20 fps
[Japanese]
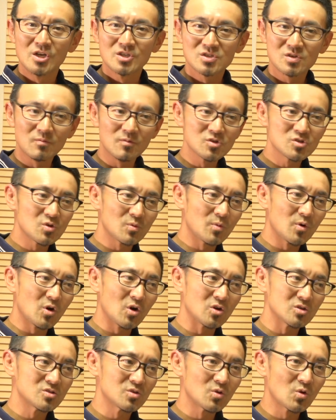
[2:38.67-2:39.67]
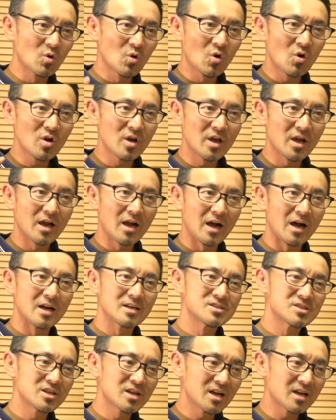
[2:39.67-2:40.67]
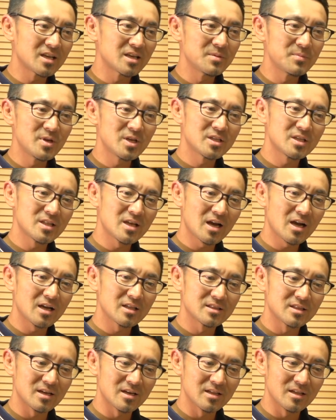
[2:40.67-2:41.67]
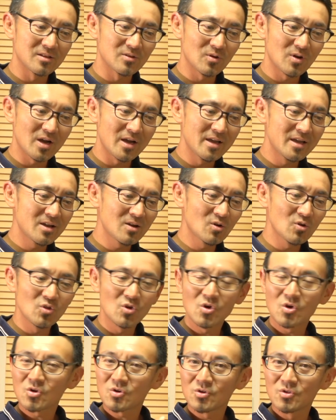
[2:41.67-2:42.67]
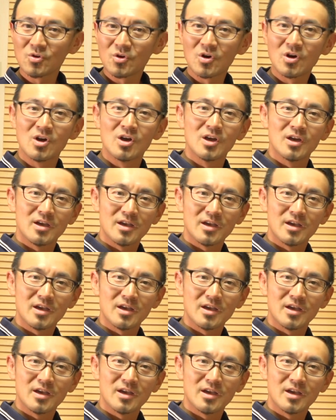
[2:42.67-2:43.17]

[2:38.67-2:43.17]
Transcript: そもそもその声がしっかり響いてなかったりだとか、英語のこの、